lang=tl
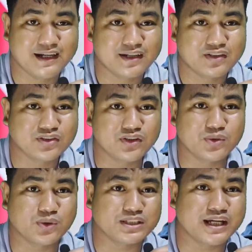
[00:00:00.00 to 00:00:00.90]
Kung
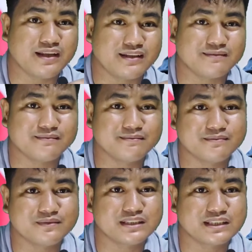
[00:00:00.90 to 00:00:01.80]
tutusin,
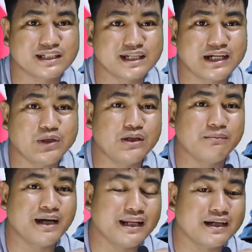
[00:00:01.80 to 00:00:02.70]
kayo
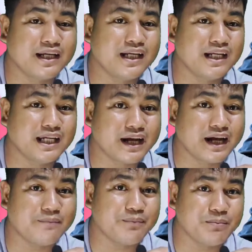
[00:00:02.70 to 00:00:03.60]
naman ang naninira
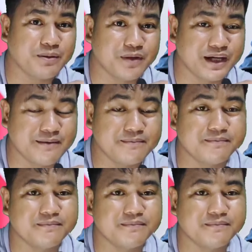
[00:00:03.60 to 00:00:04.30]
kay PBBM.